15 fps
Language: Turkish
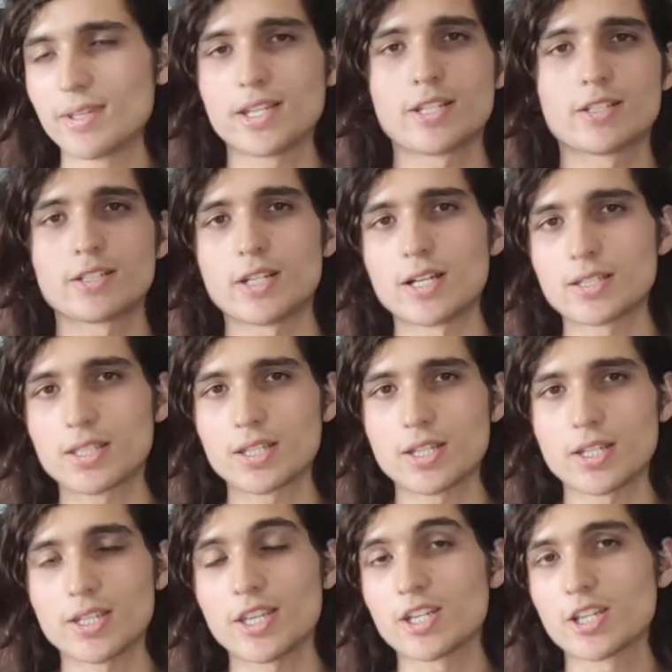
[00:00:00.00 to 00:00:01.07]
Birinin ak
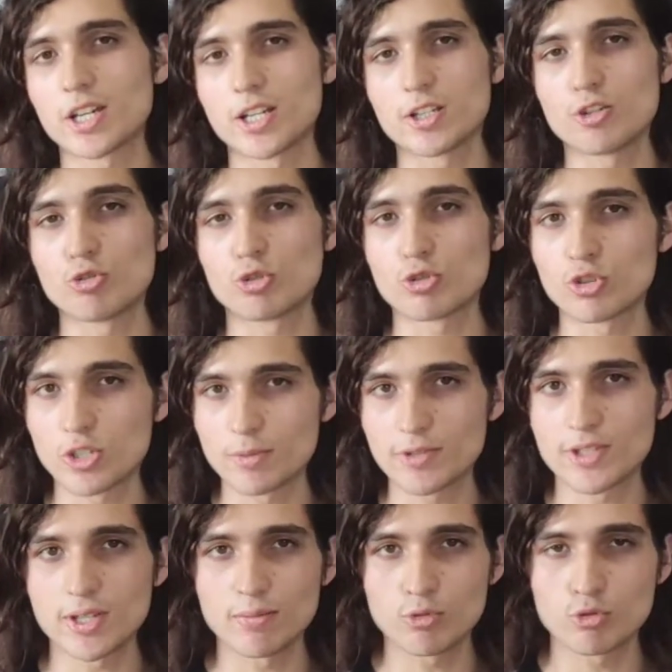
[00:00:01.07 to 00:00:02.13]
dediğine diğeri kara diyor
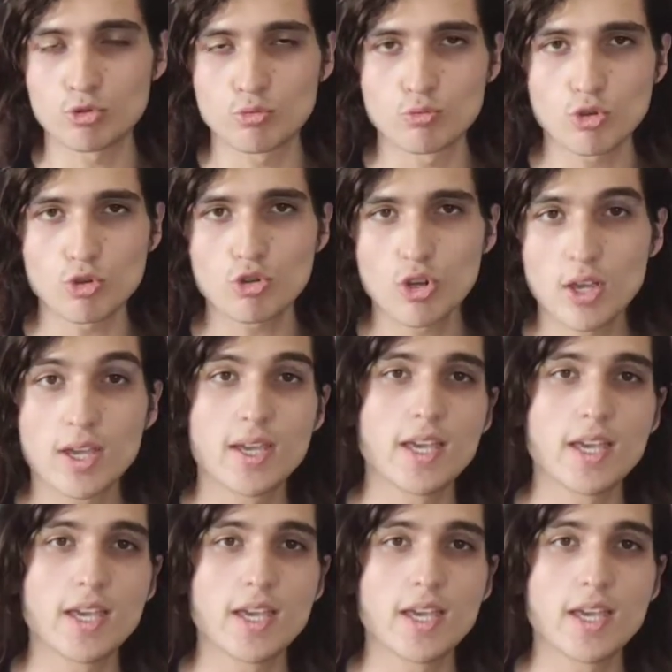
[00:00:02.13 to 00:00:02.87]
gibisinden bir durum yok.